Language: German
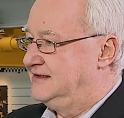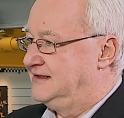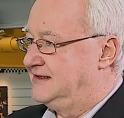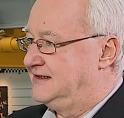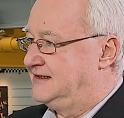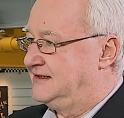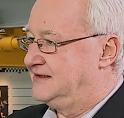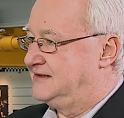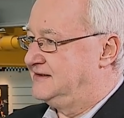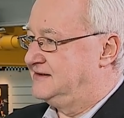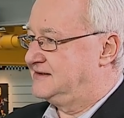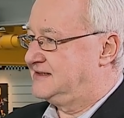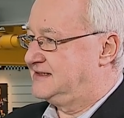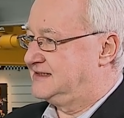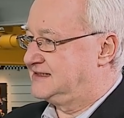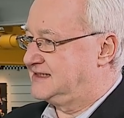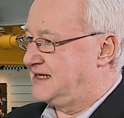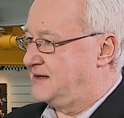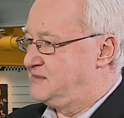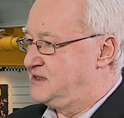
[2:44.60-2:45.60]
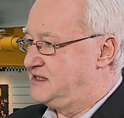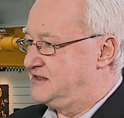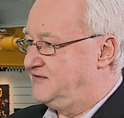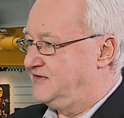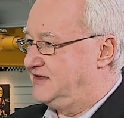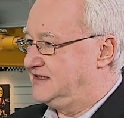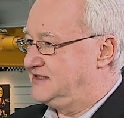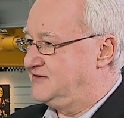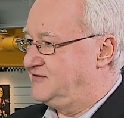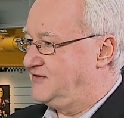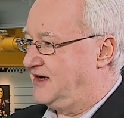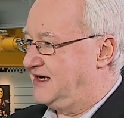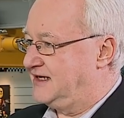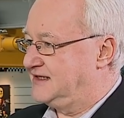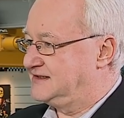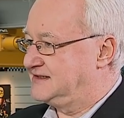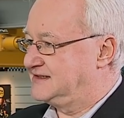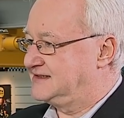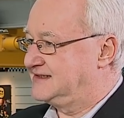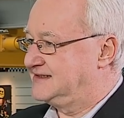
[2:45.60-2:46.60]
äh, gesammelt. Welche war
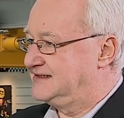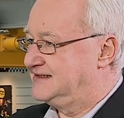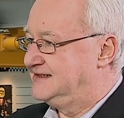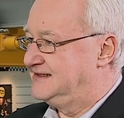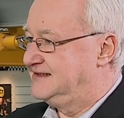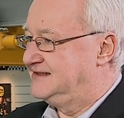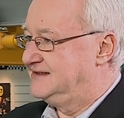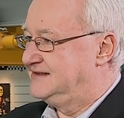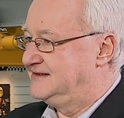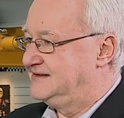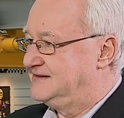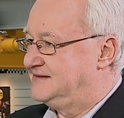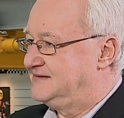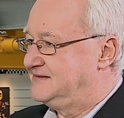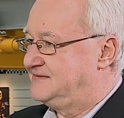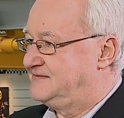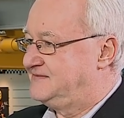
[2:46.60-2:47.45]
das? Das war